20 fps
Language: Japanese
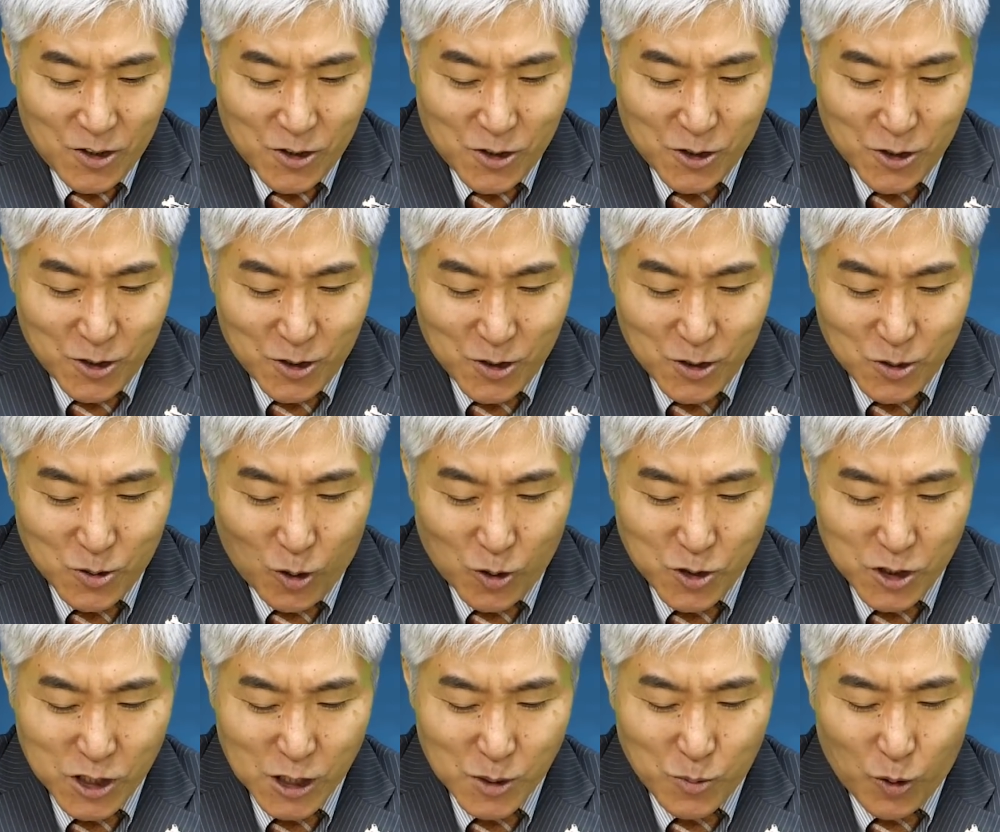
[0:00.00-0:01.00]
主流と
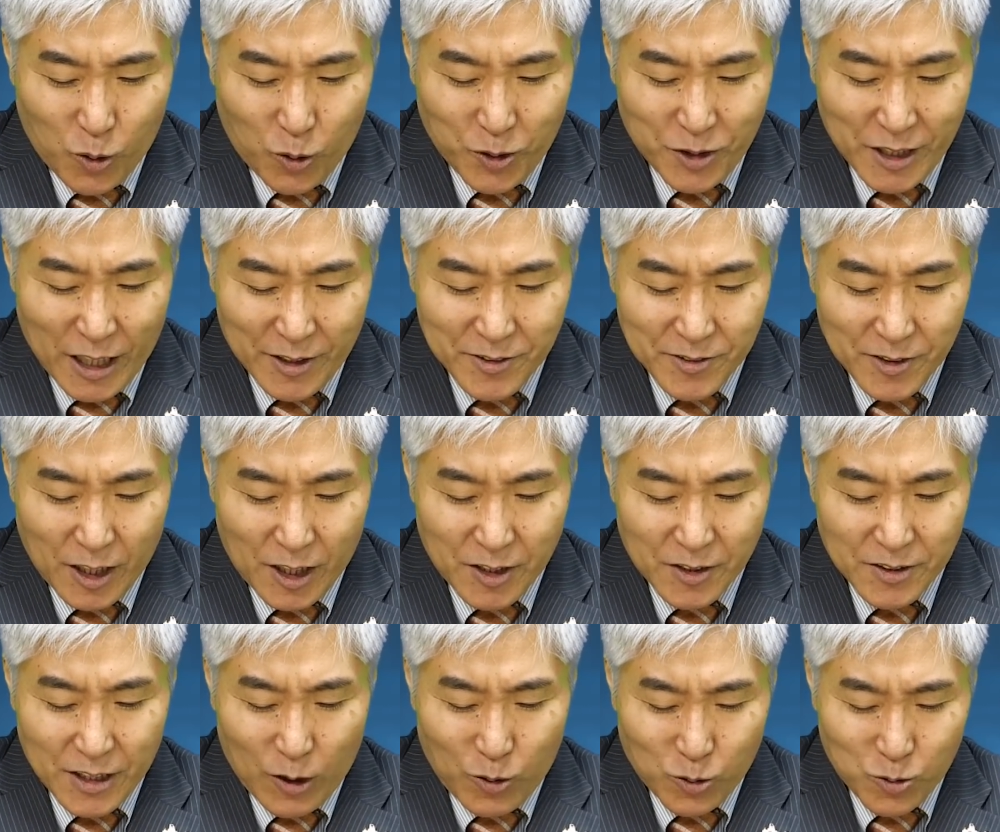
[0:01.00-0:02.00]
するものになっていっ
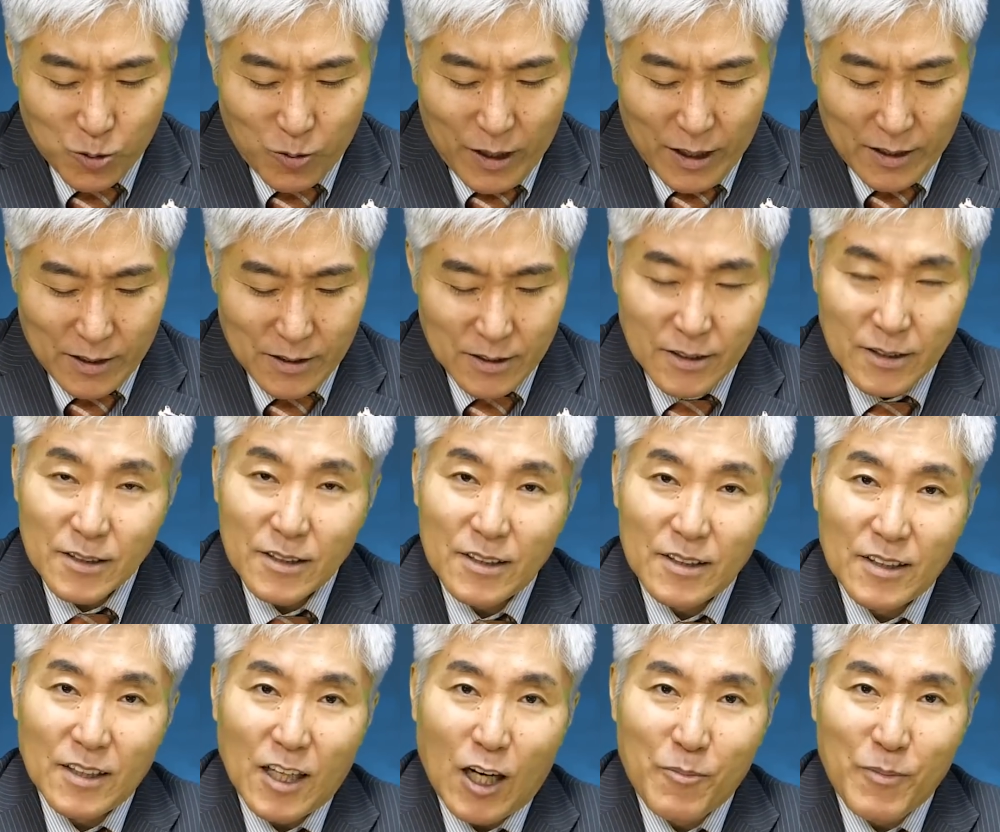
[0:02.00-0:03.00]
たことは
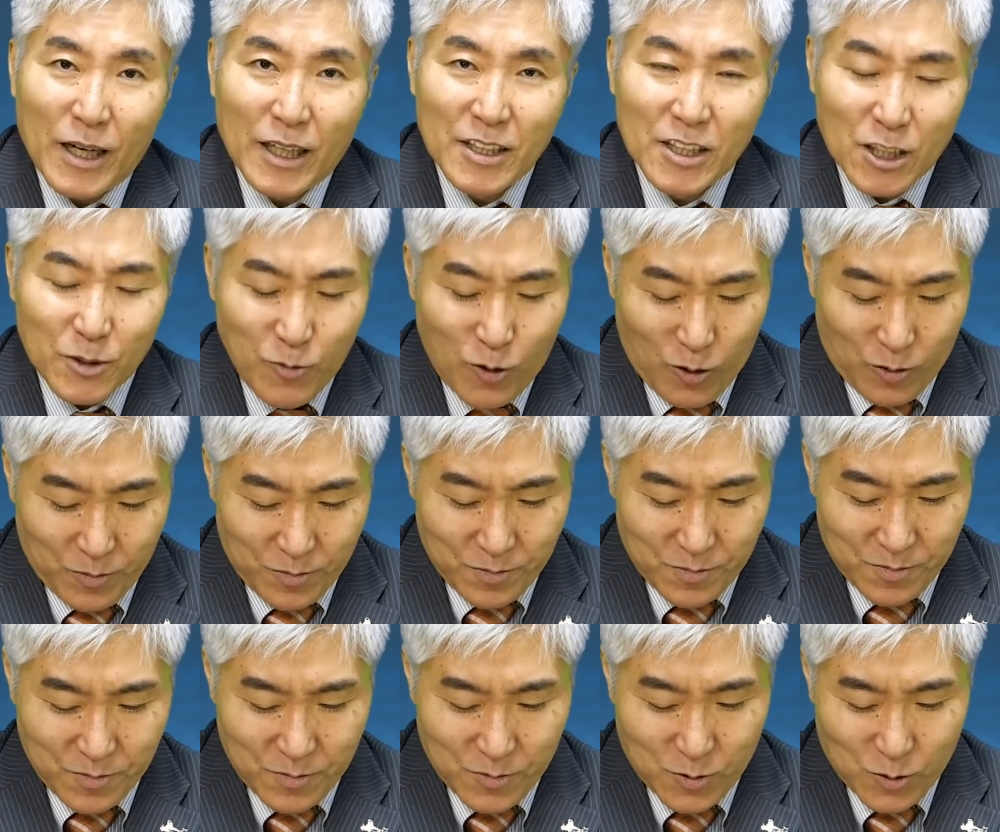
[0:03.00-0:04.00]
あまりにも
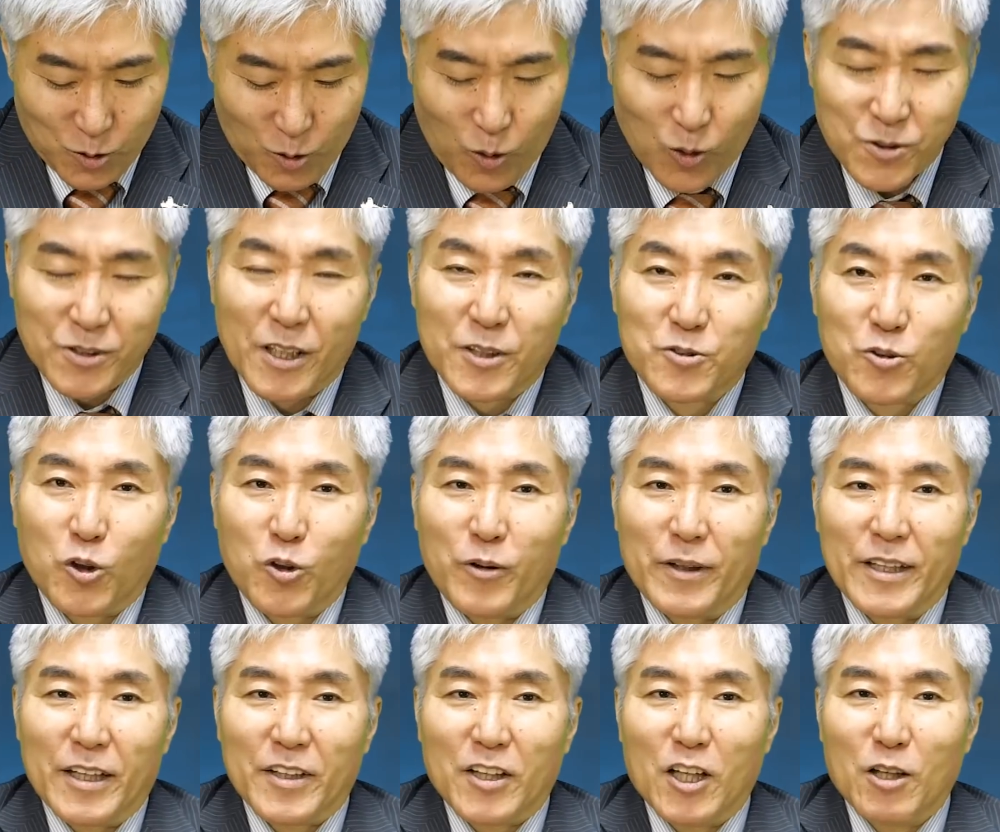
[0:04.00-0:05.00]
当然と言
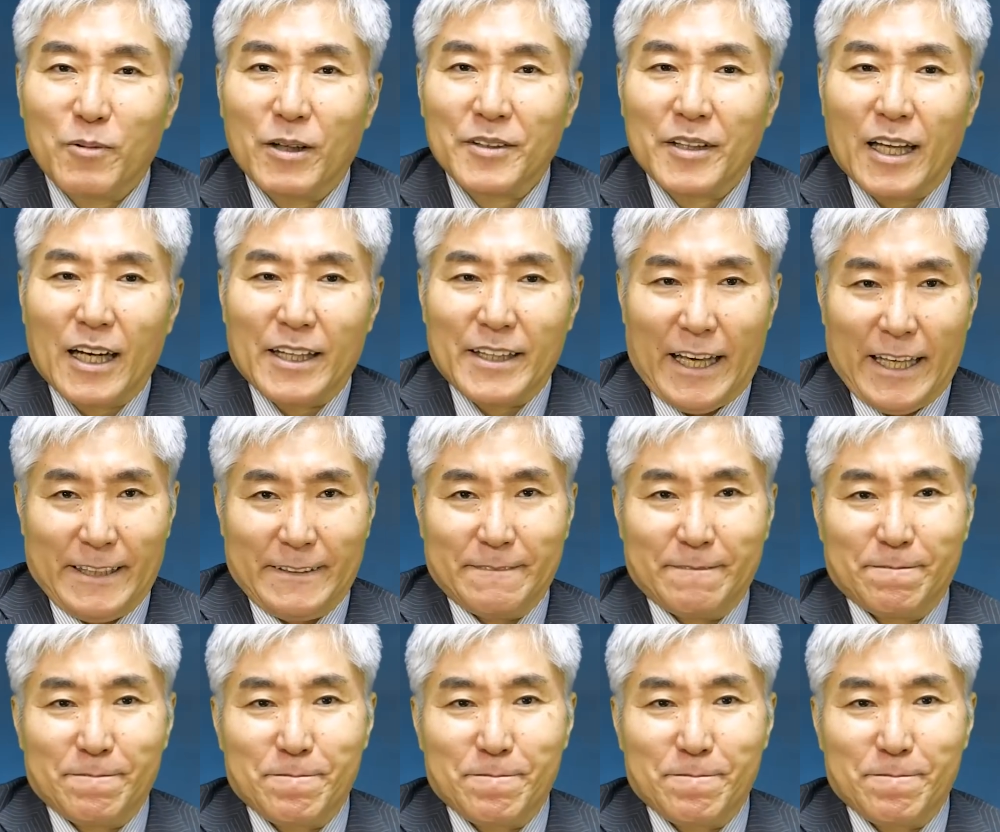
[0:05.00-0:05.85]
わなければならない。